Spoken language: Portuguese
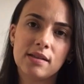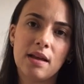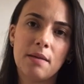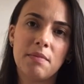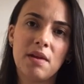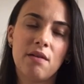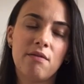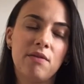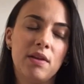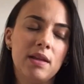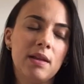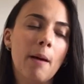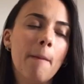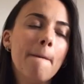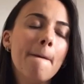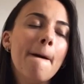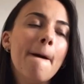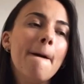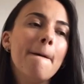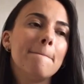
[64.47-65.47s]
na minha vida.
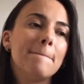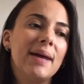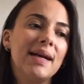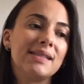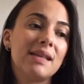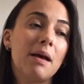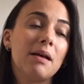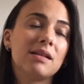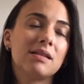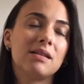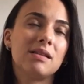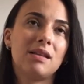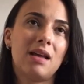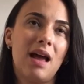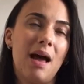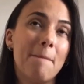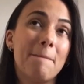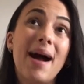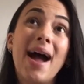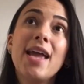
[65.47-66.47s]
Mas as,
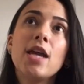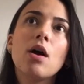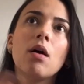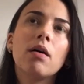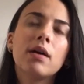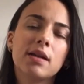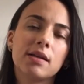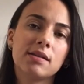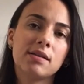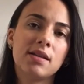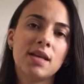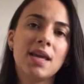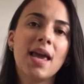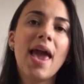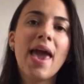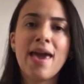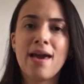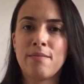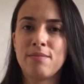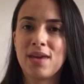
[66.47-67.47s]
a maior, assim,
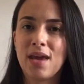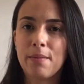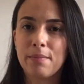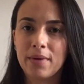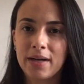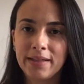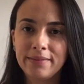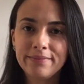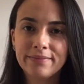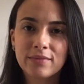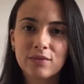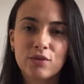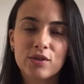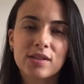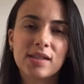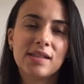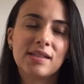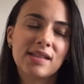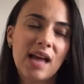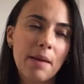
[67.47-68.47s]
é a minha mãe.
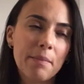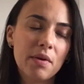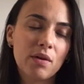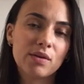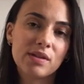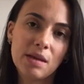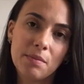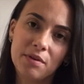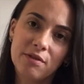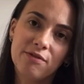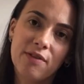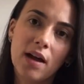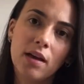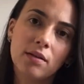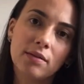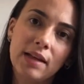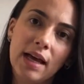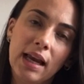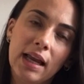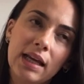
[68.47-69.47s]
Vocês sabem, eu sempre falo
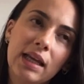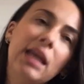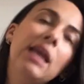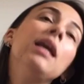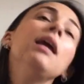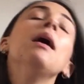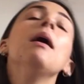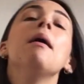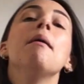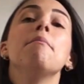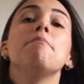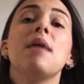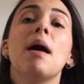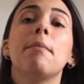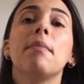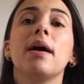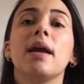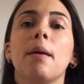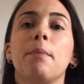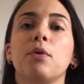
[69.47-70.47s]
dela aqui. Minha
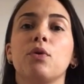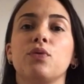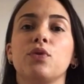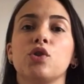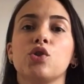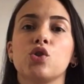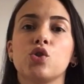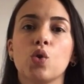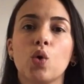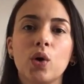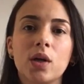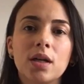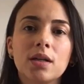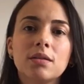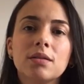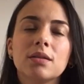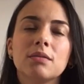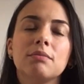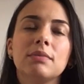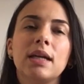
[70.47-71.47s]
mãe é professora
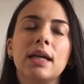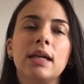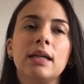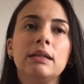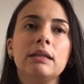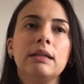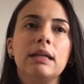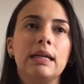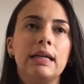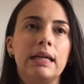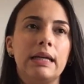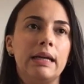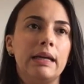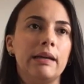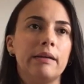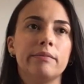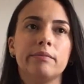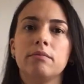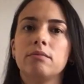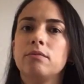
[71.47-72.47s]
também,
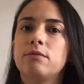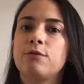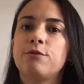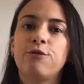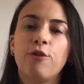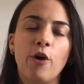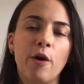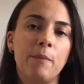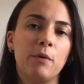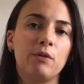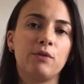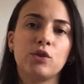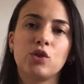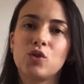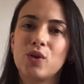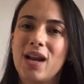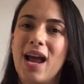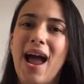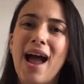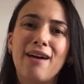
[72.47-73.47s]
é, foi
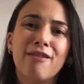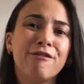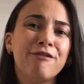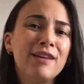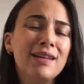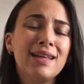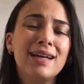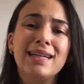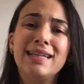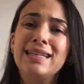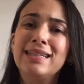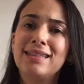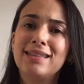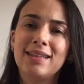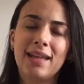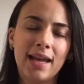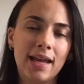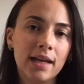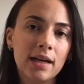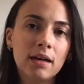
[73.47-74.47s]
professora a vida
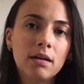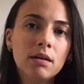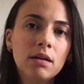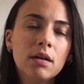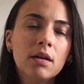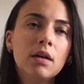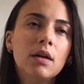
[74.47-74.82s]
inteira